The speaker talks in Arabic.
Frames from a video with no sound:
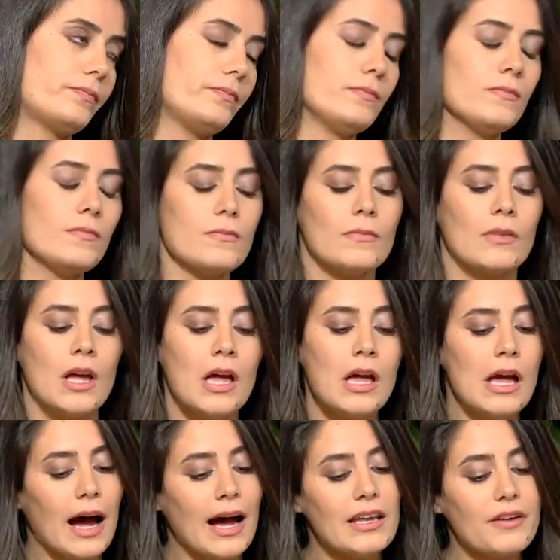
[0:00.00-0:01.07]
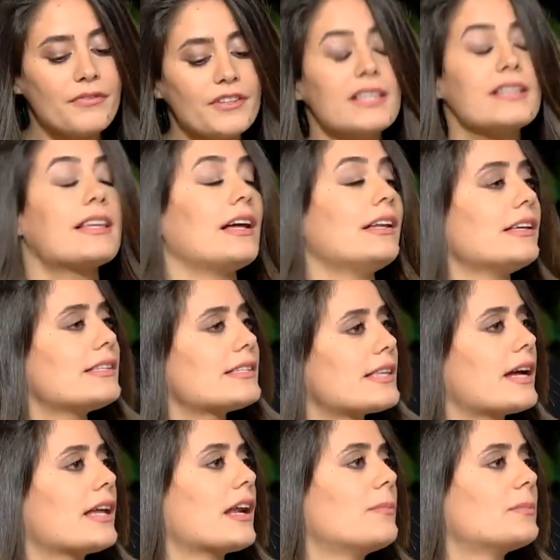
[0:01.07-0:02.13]
اوكي انا فتت على
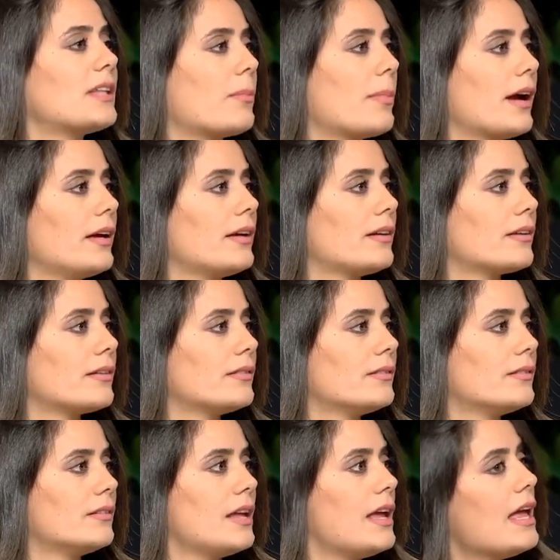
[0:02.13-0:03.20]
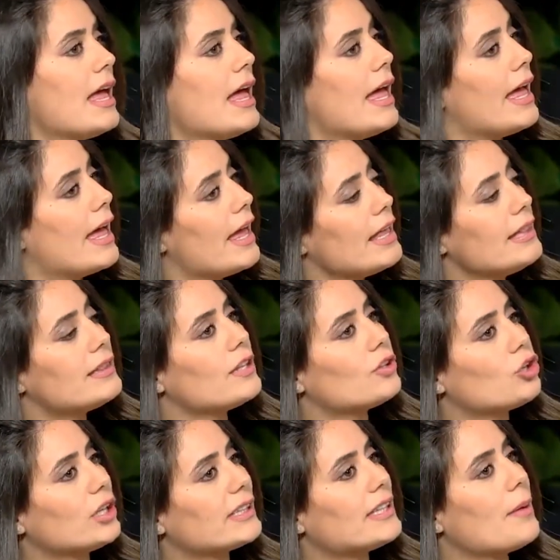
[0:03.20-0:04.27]
الانستغرام تبعك انت
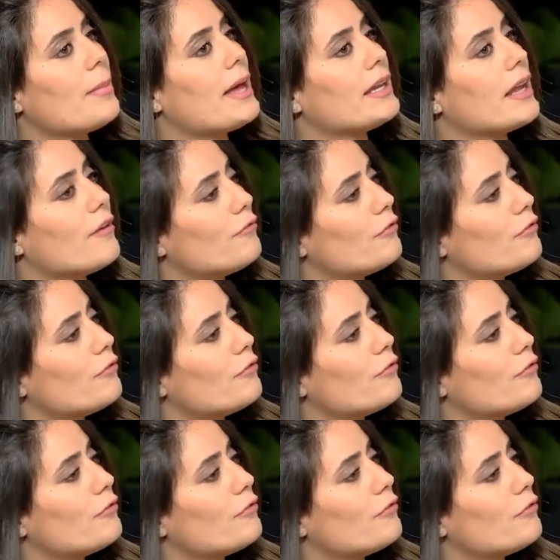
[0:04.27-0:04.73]
تعتبري